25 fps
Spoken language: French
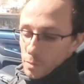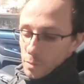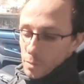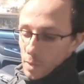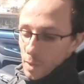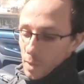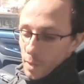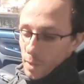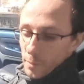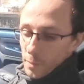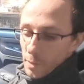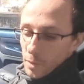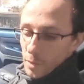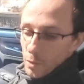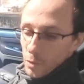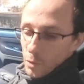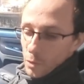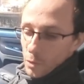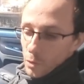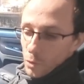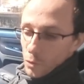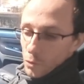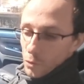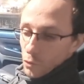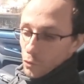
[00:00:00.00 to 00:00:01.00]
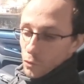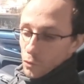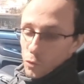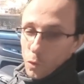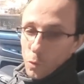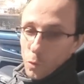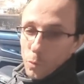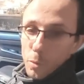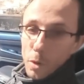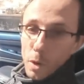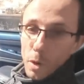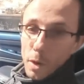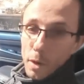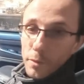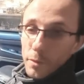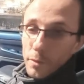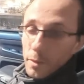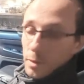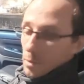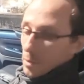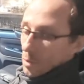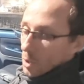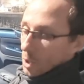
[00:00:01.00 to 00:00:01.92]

Ça a mis euh, deux jours pour arriver.